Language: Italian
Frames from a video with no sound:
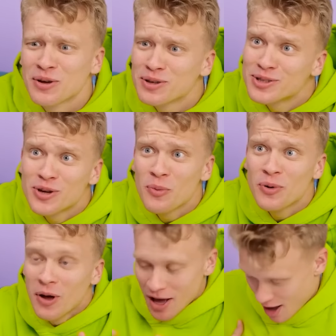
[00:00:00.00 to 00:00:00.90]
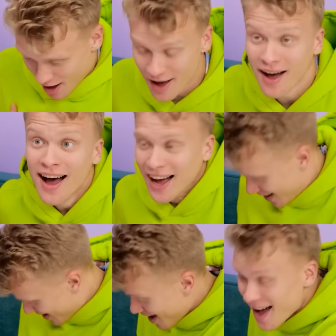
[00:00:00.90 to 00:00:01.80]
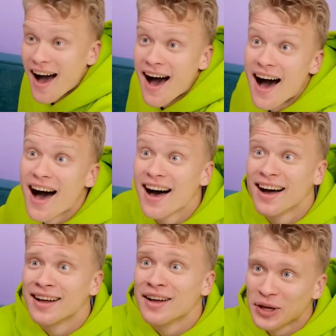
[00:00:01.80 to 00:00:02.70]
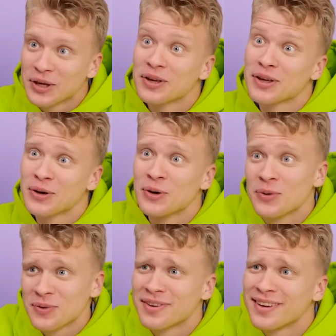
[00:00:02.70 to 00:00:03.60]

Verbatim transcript: Gabi, ah, non ti avevo vista prima. Vuoi andare alla